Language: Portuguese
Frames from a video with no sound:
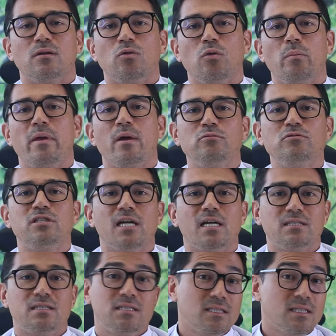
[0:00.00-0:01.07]
No meu dia
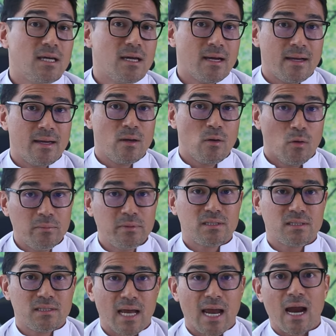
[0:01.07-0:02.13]
a dia, eu
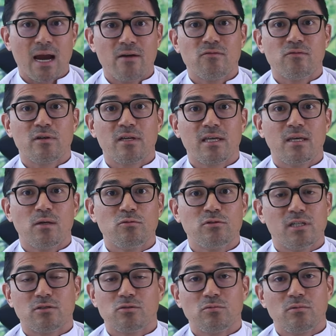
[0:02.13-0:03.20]
observo que o
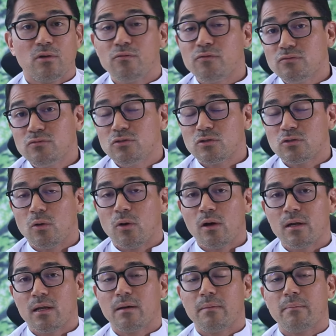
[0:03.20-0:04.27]
jejum não
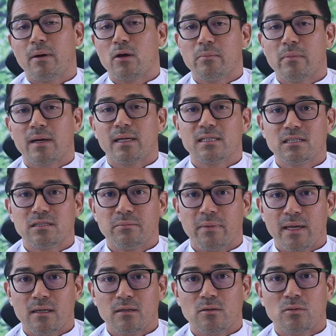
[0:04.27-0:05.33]
funciona para o
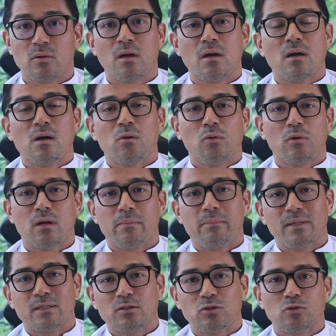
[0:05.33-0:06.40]
emagrecimento quando a
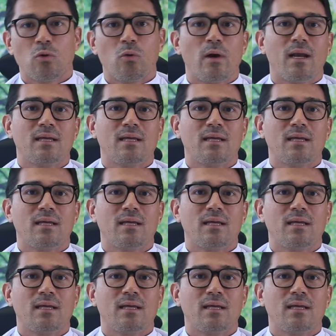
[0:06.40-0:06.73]
pessoa